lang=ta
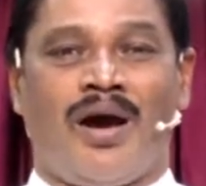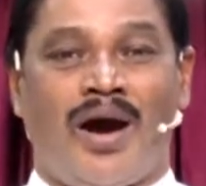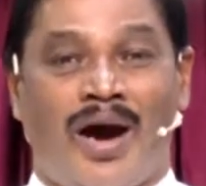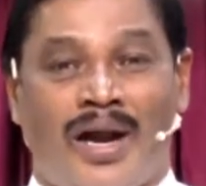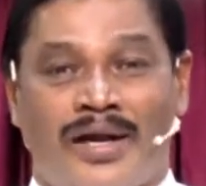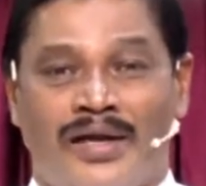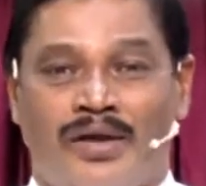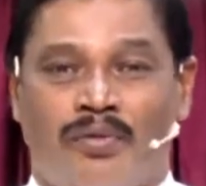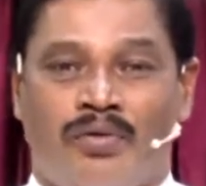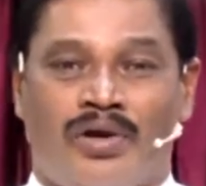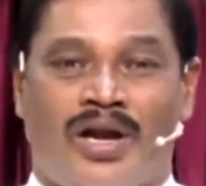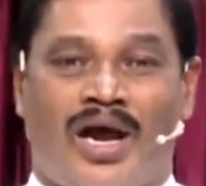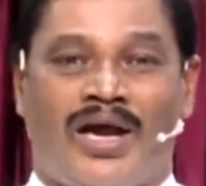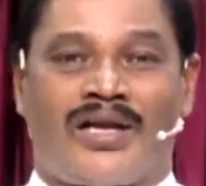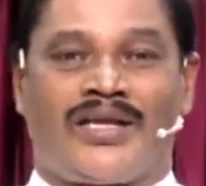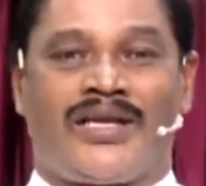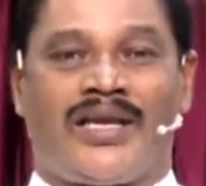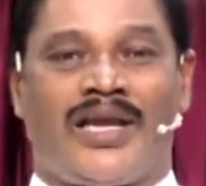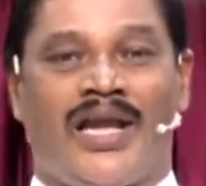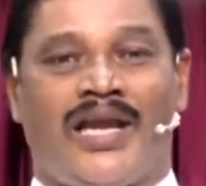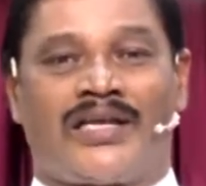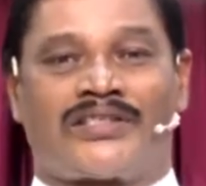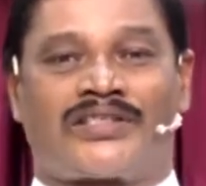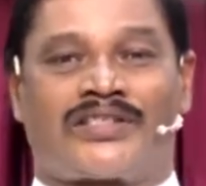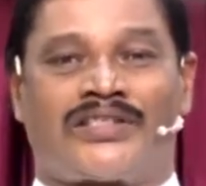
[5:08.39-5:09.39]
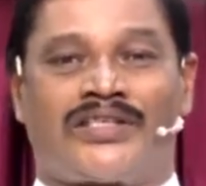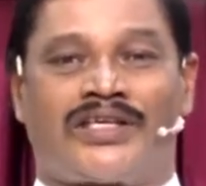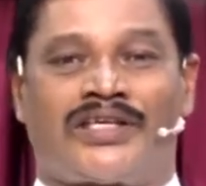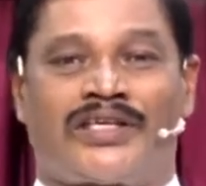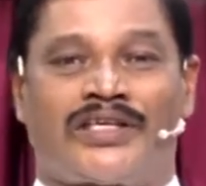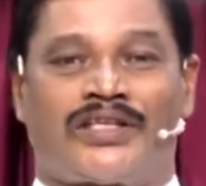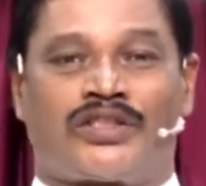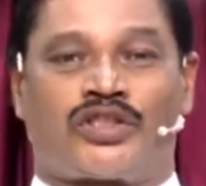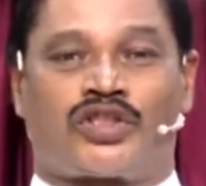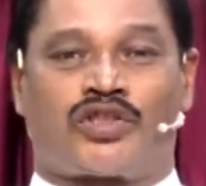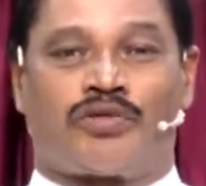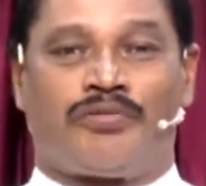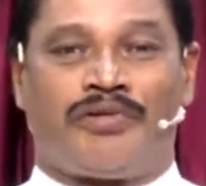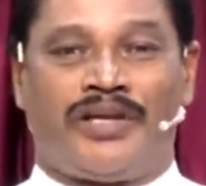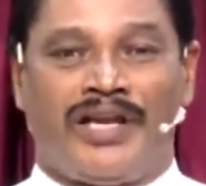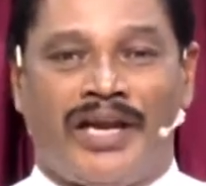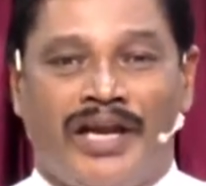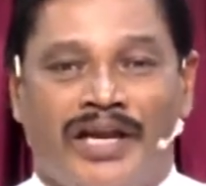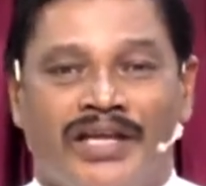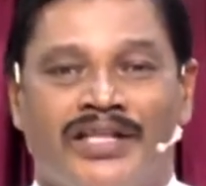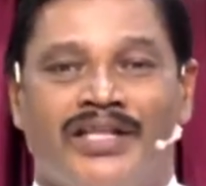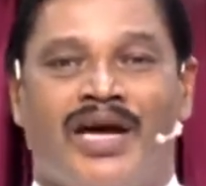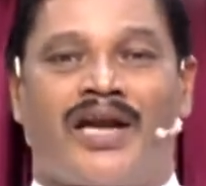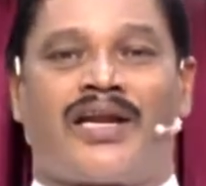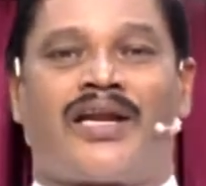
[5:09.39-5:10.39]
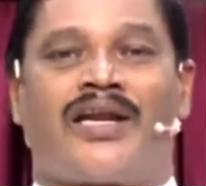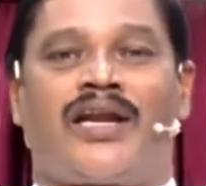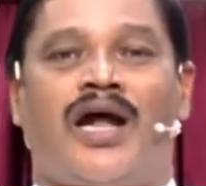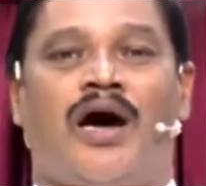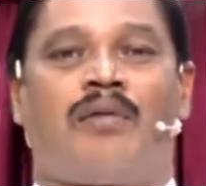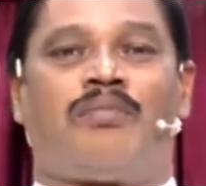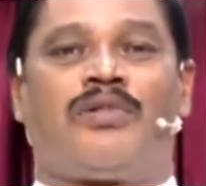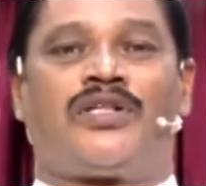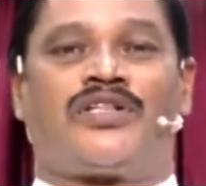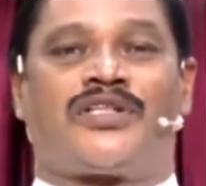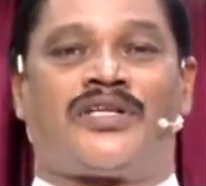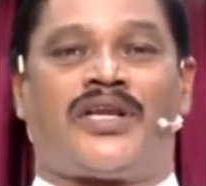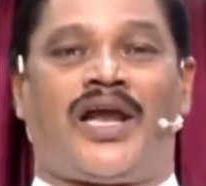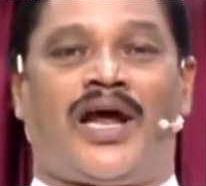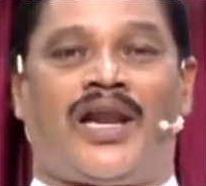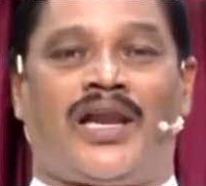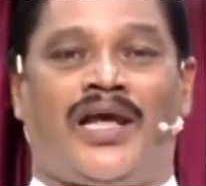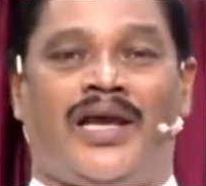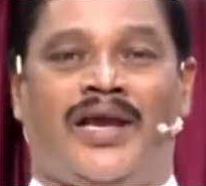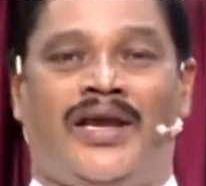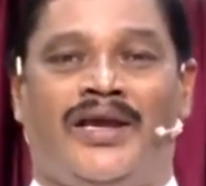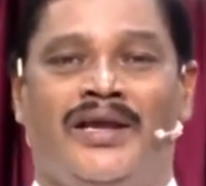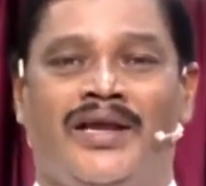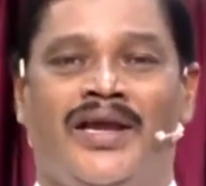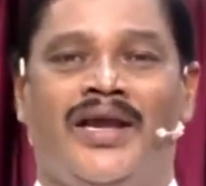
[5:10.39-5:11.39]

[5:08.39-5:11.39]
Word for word: ஆண்டவராகி இயேசு கிறிஸ்துவின் இனிதான நாமத்தினாலே